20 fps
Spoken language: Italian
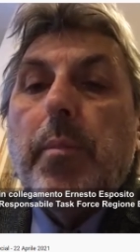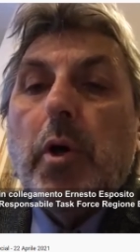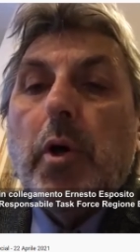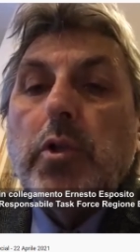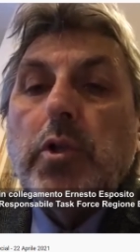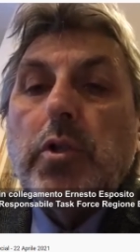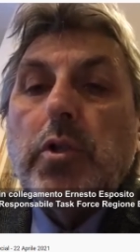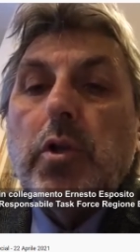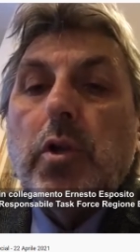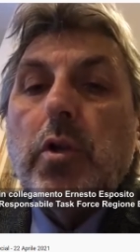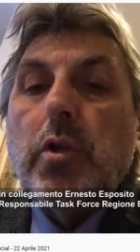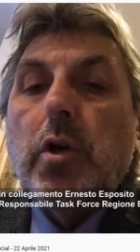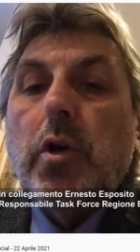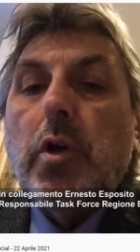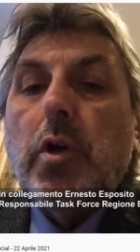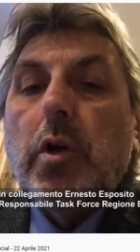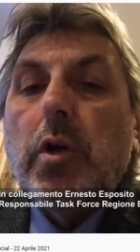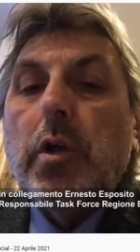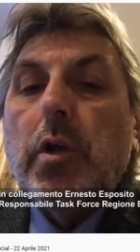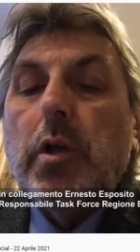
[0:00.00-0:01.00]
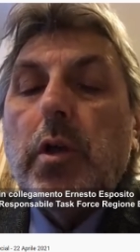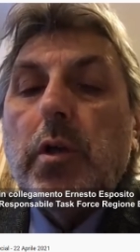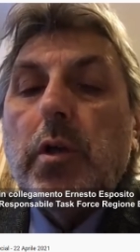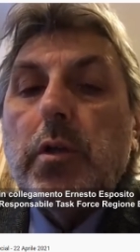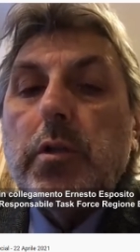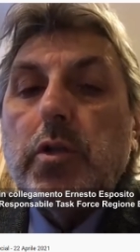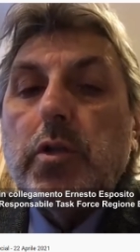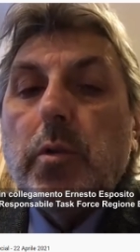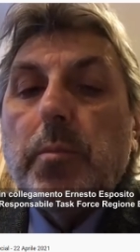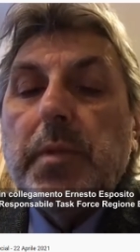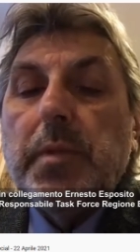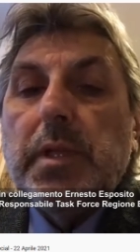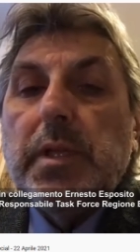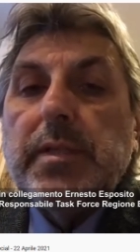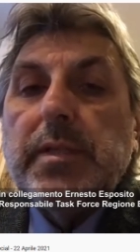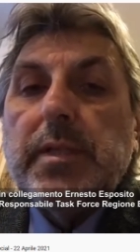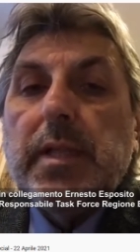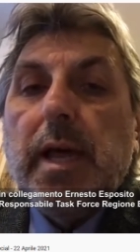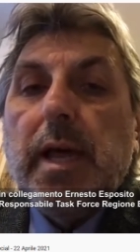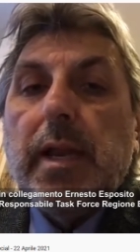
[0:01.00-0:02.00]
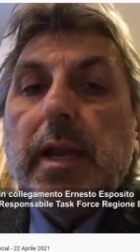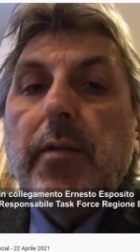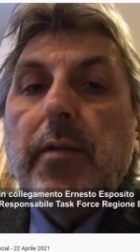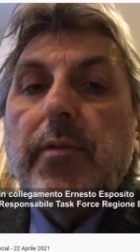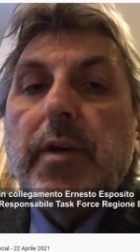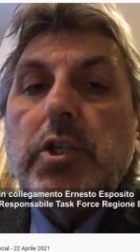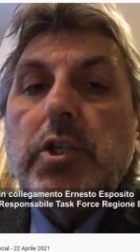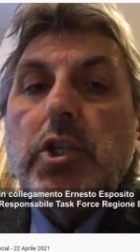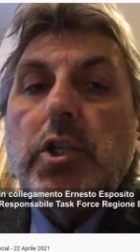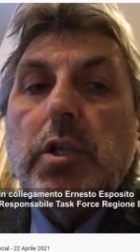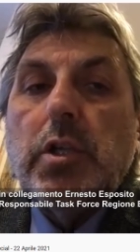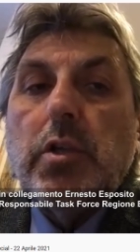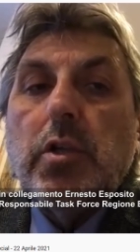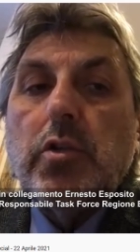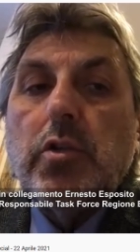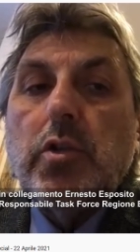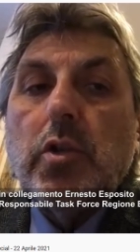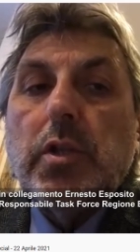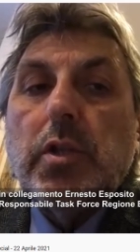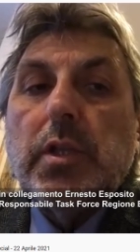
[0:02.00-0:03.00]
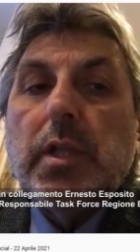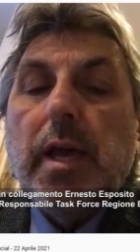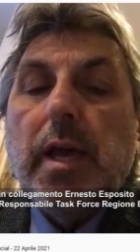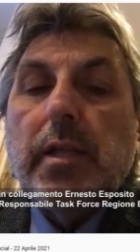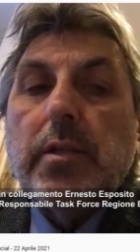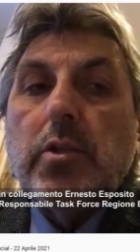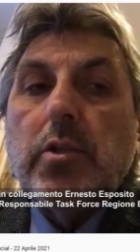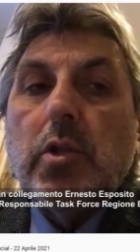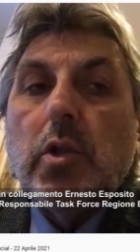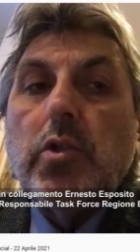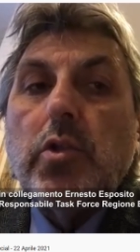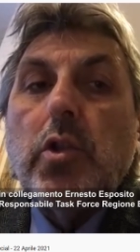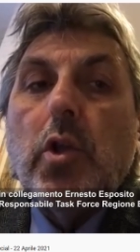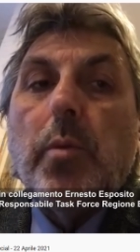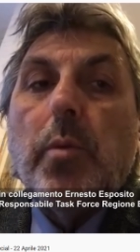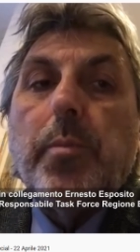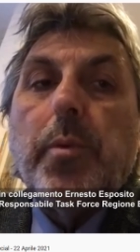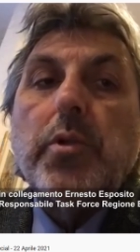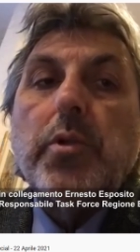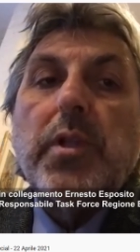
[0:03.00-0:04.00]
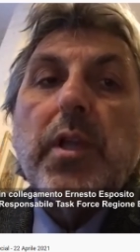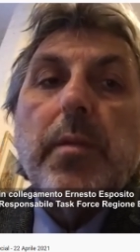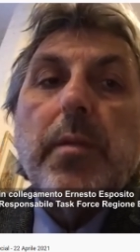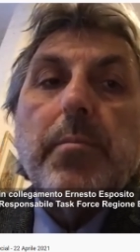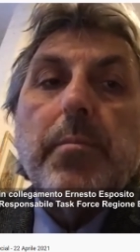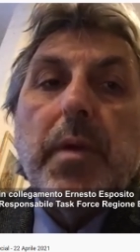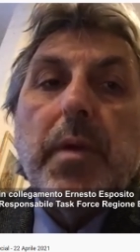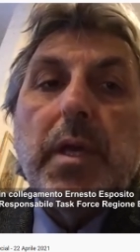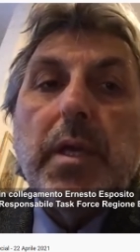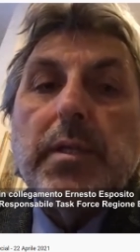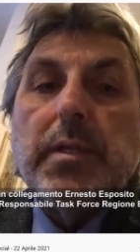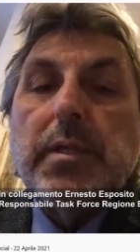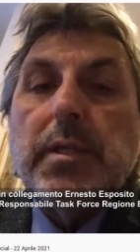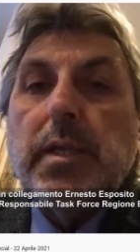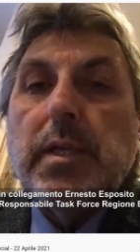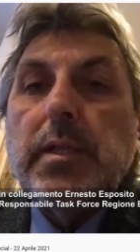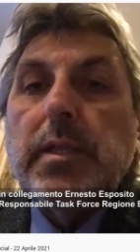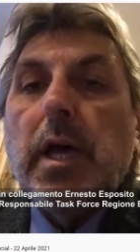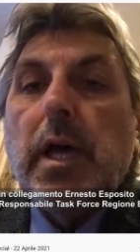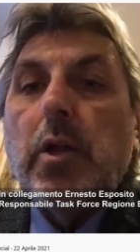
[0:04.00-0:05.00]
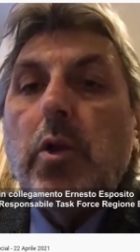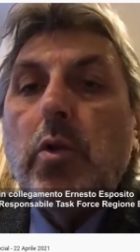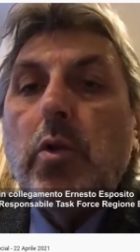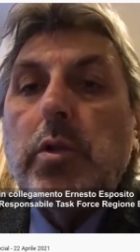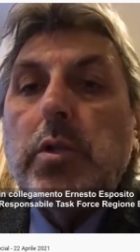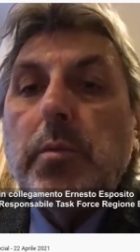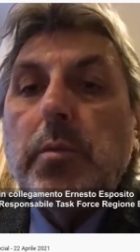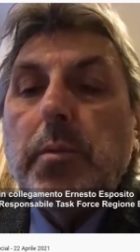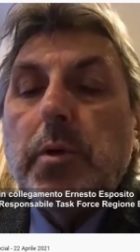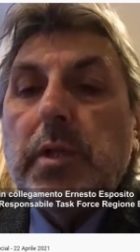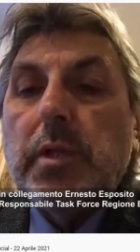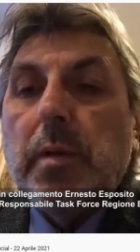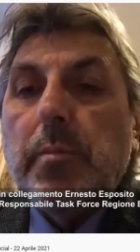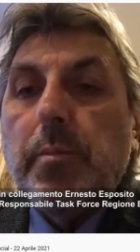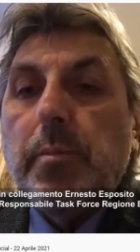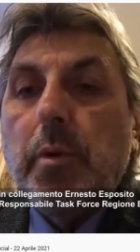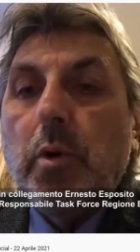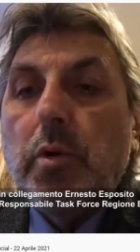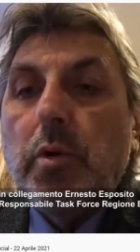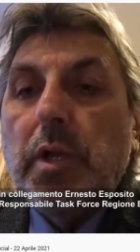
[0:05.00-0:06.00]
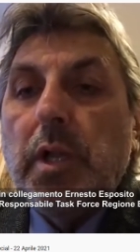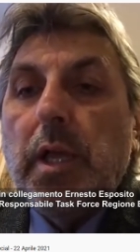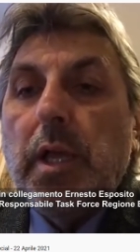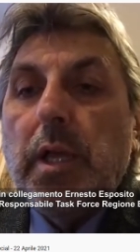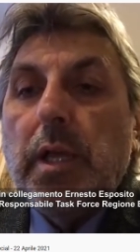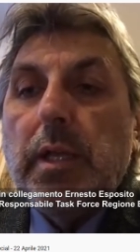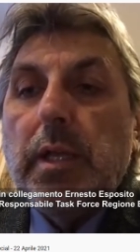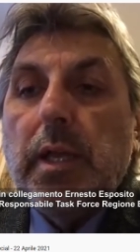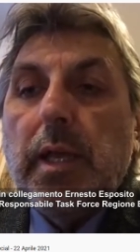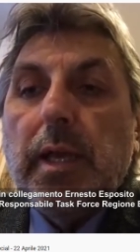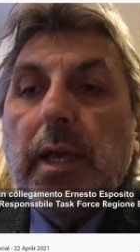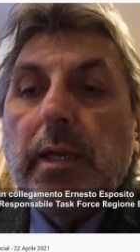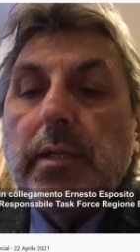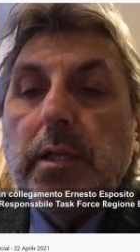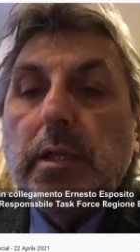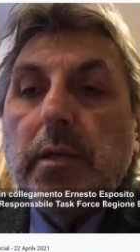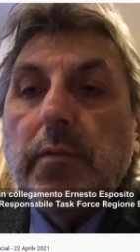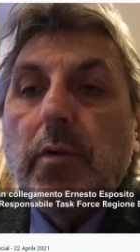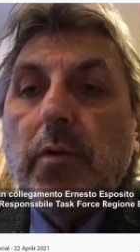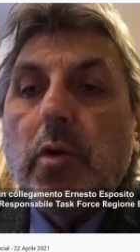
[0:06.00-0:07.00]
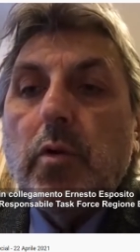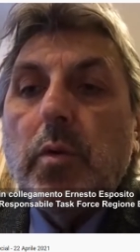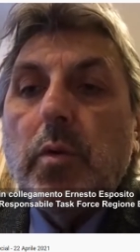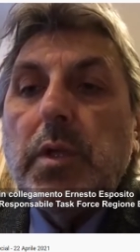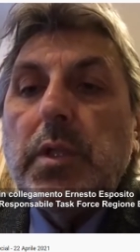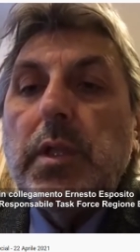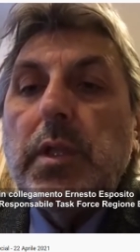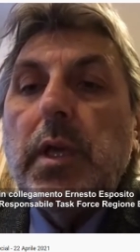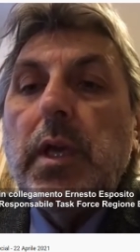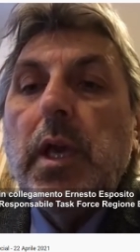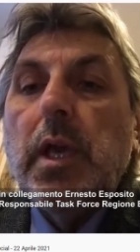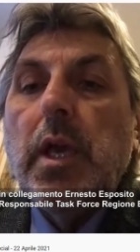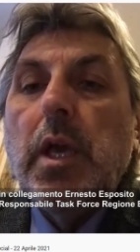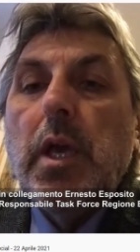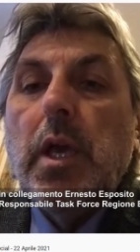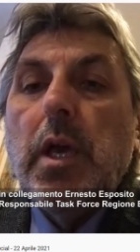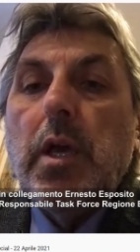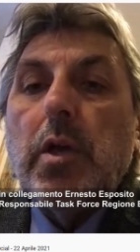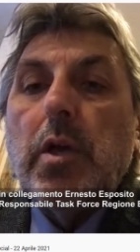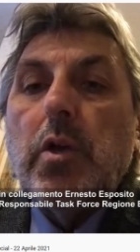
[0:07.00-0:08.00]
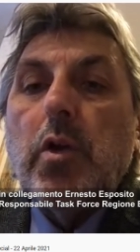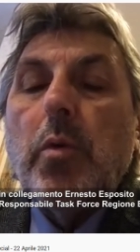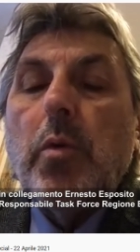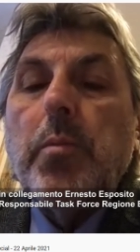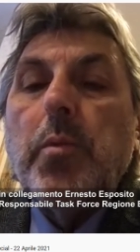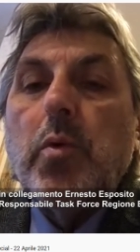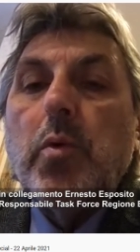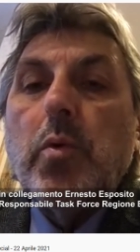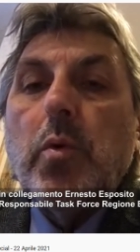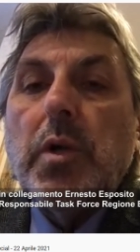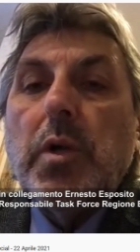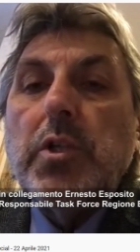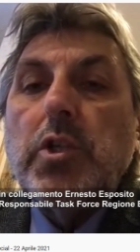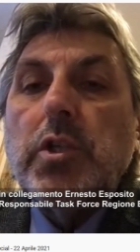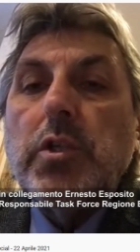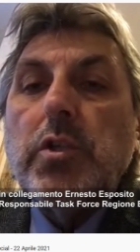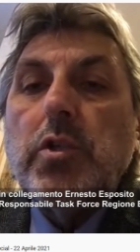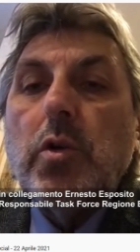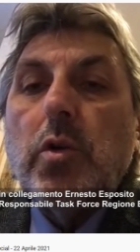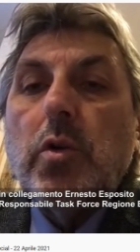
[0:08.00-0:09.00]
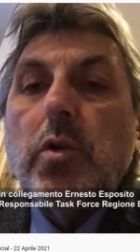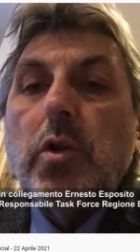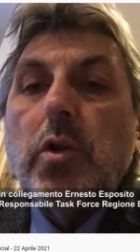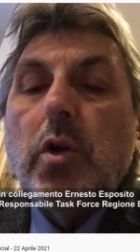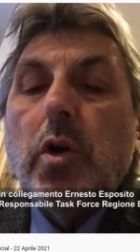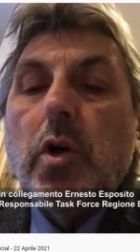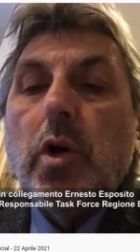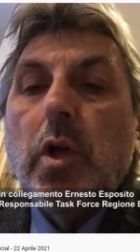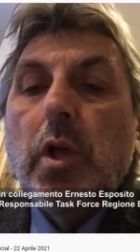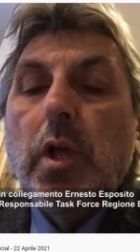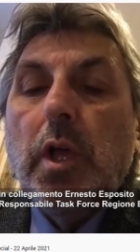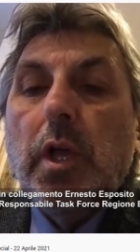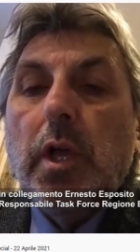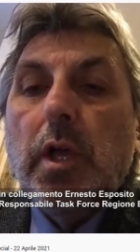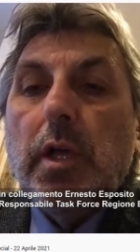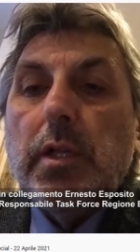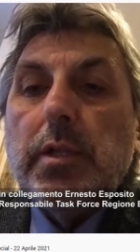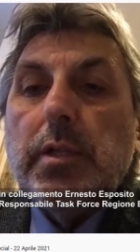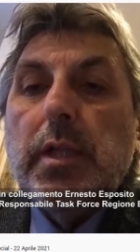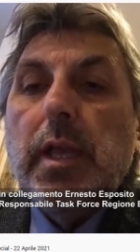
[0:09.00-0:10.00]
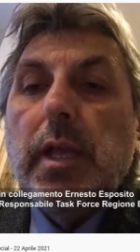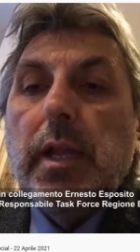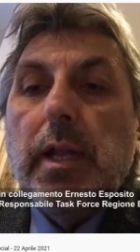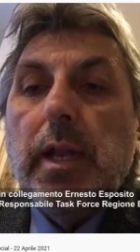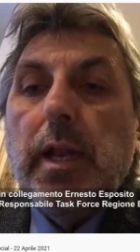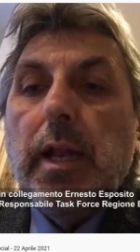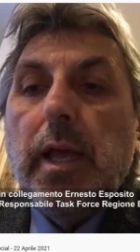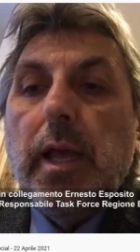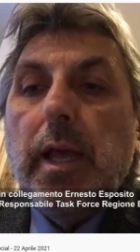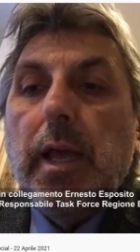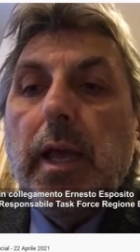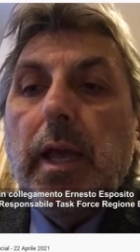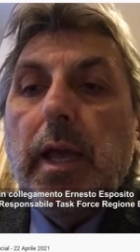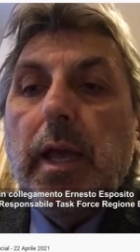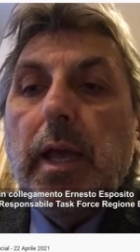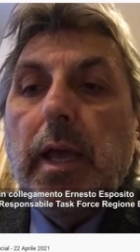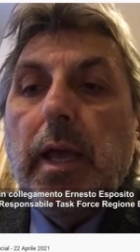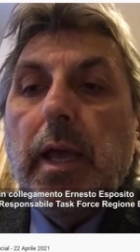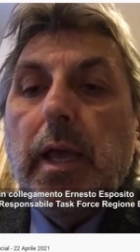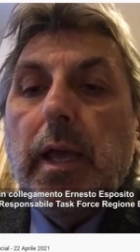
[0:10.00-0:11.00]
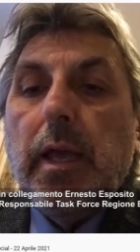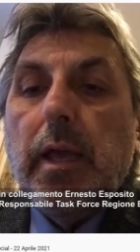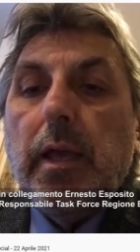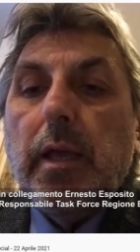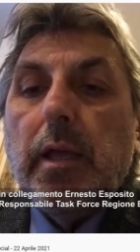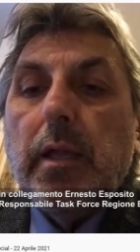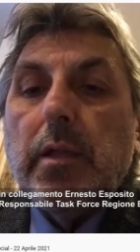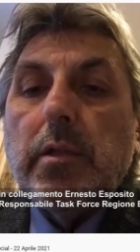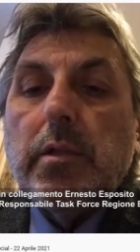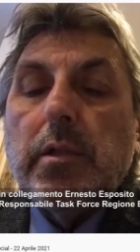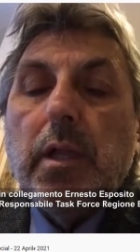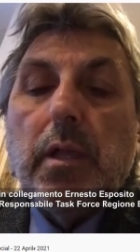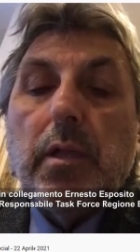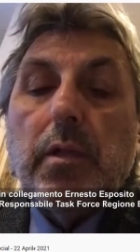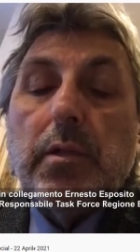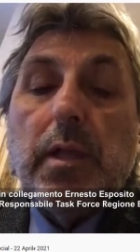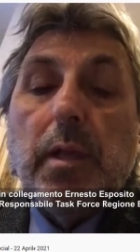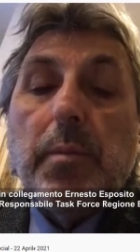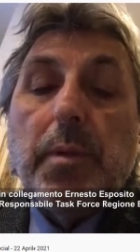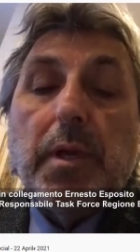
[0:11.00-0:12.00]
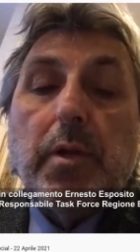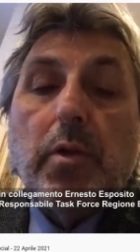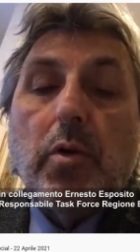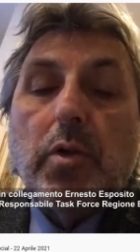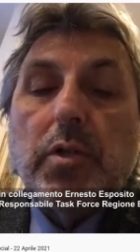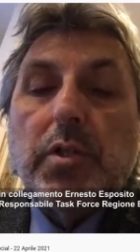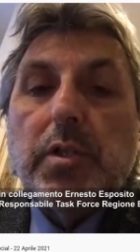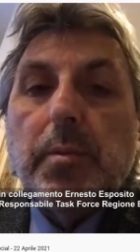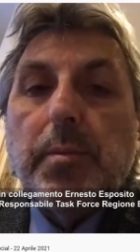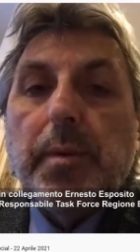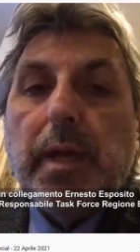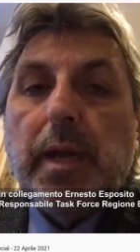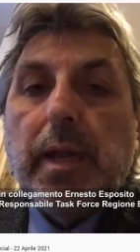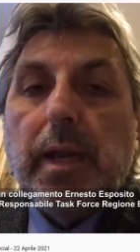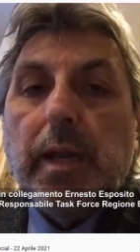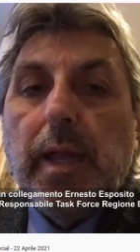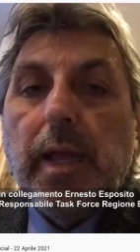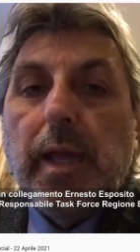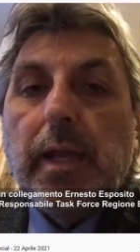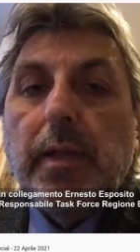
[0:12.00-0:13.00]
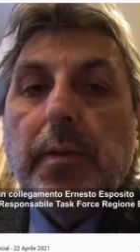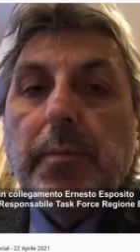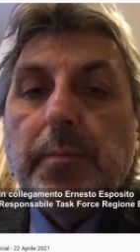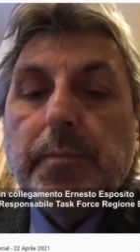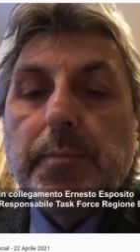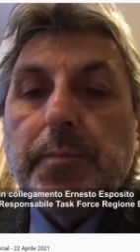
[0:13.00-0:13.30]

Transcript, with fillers: possono eh, somministrare il vaccino soltanto dopo tre mesi dall'ultimo tampone negativo, quindi comunque ci sono delle, dei percorsi paralleli.